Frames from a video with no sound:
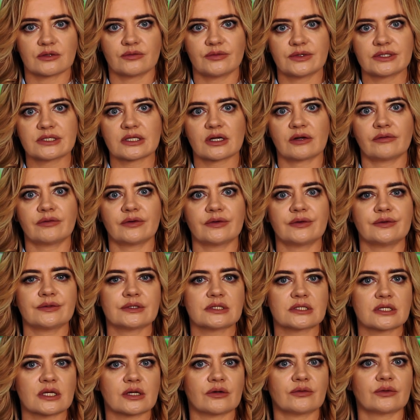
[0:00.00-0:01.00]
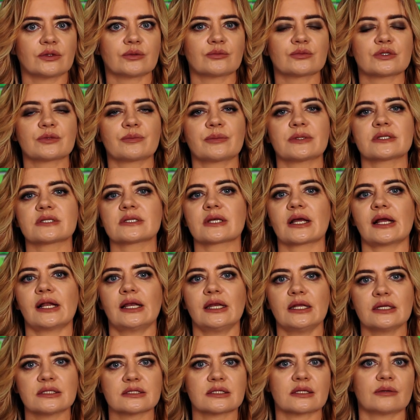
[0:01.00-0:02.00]
высококвалифицированным
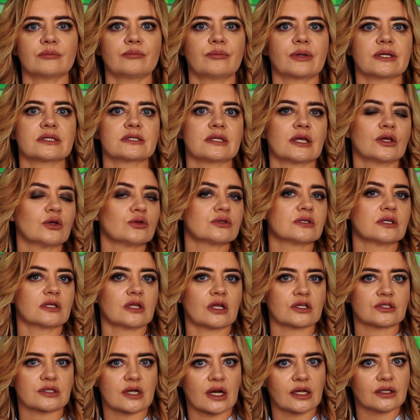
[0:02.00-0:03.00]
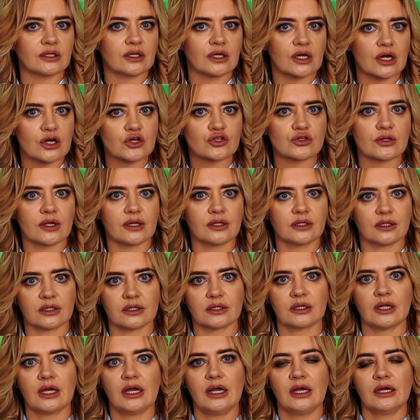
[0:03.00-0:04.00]
специалистом признается иностранный гражданин,